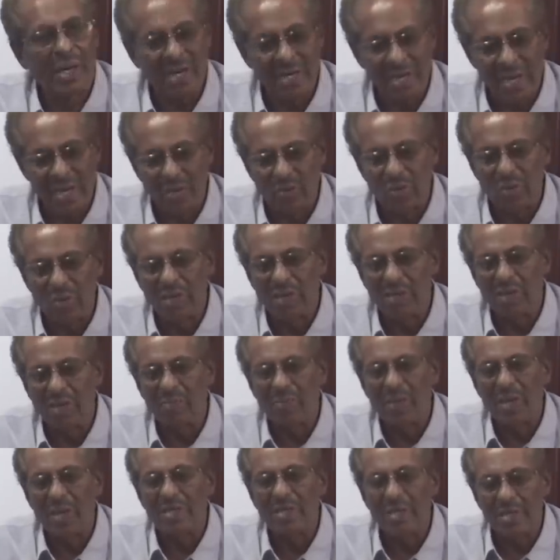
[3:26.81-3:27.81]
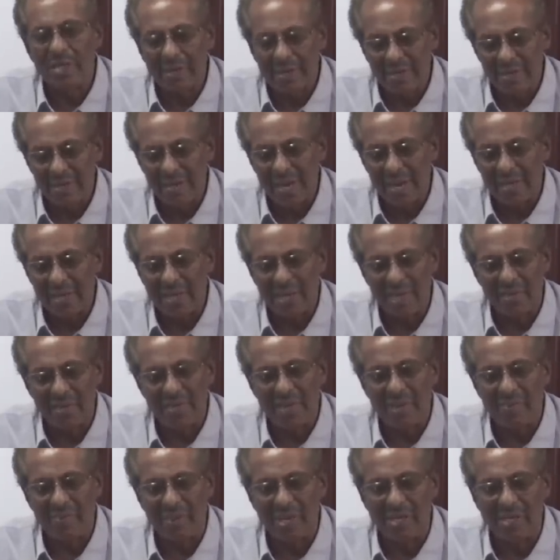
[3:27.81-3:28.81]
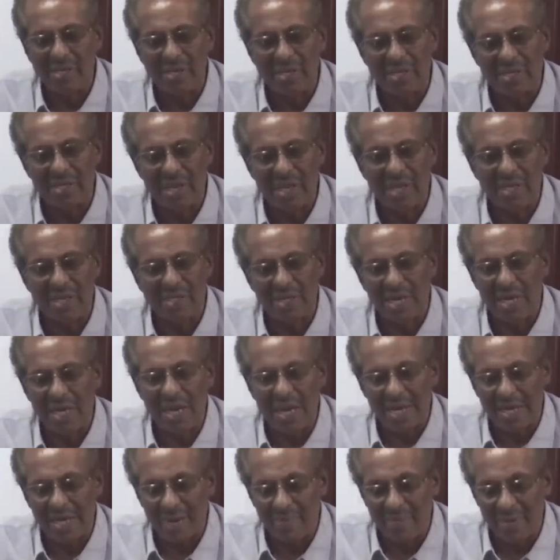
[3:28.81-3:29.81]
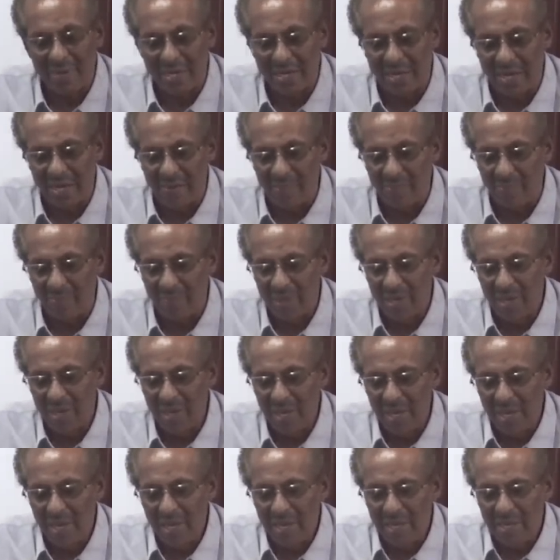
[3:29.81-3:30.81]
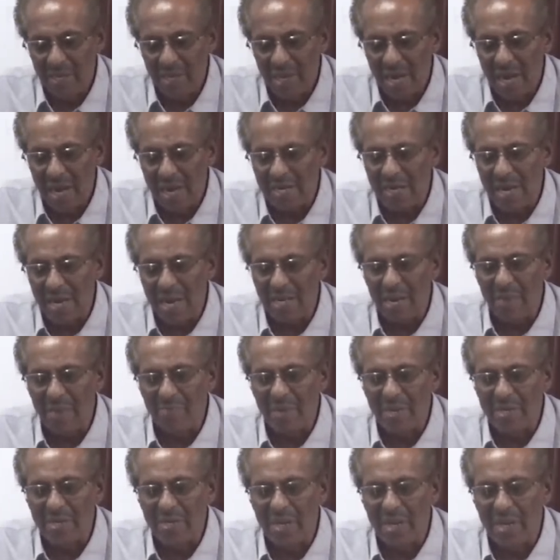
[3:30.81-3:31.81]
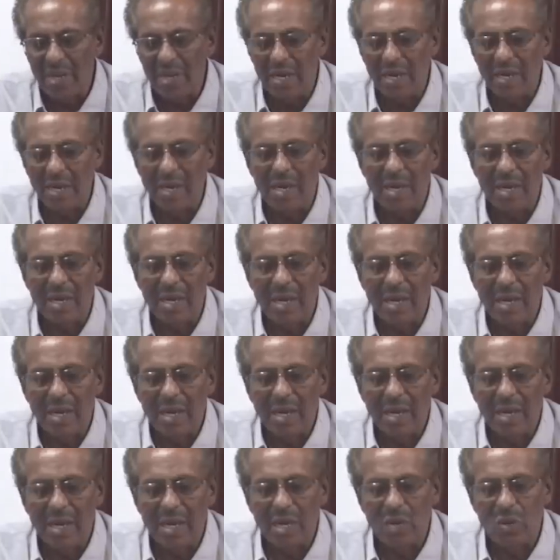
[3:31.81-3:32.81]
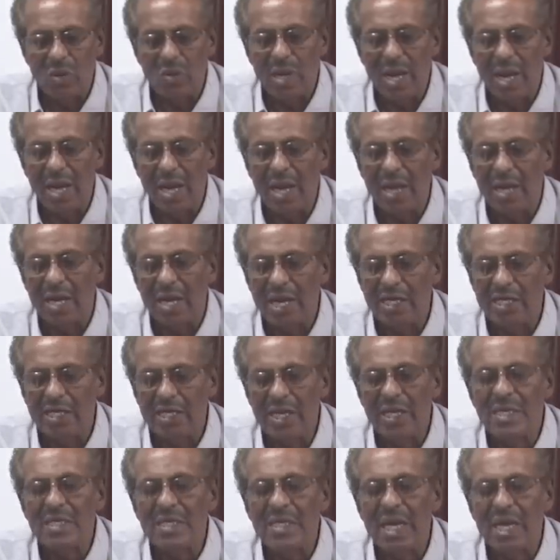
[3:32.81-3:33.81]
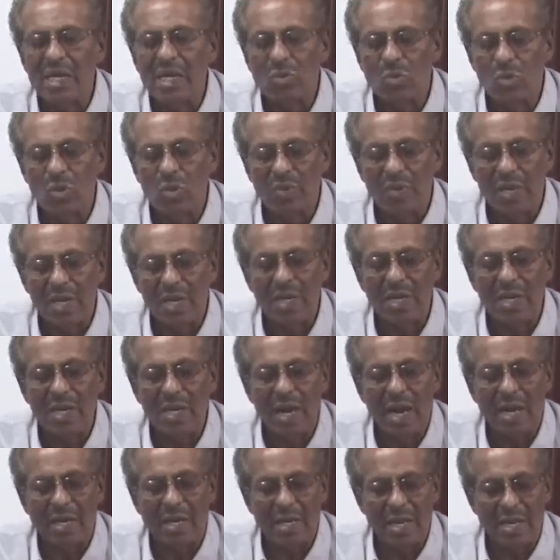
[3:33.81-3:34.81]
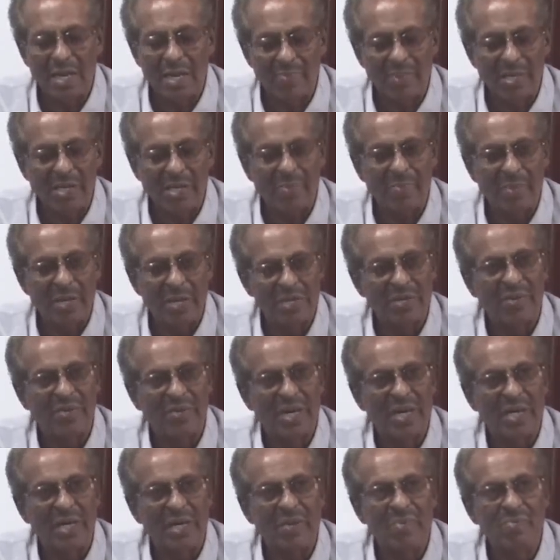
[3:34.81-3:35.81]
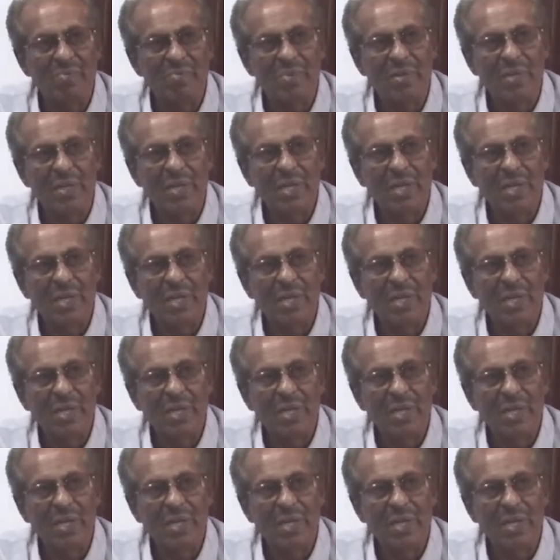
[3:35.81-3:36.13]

என்னை குறித்து பேசியிருக்கின்றார் தலைவரை பற்றி செயலாளரை பற்றி நான் அதை பற்றி எங்களுடைய கட்சியின் செயற்குழுவில் நாங்கள் அதை பற்றி பேச வேண்டும்